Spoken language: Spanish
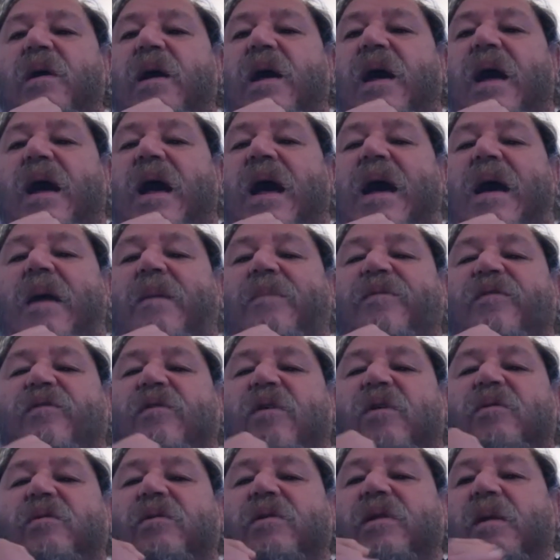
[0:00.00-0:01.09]

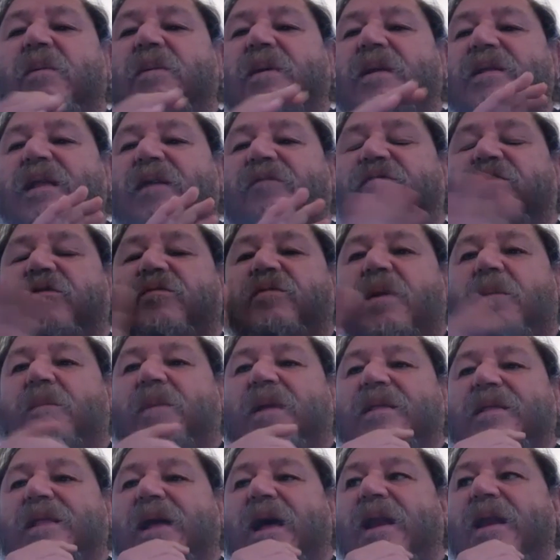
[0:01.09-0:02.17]
absolutamente
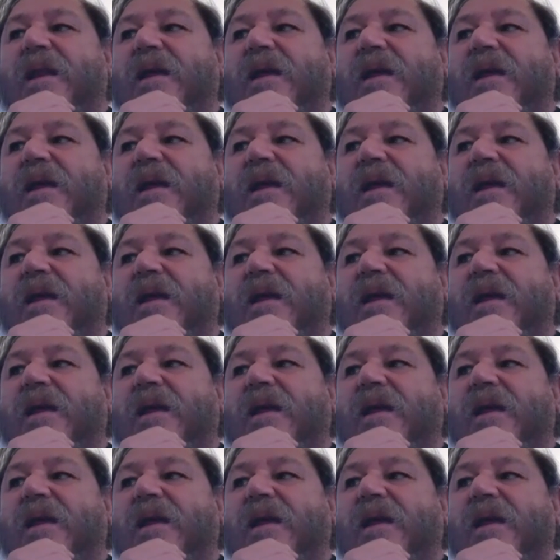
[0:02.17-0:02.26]
fundamental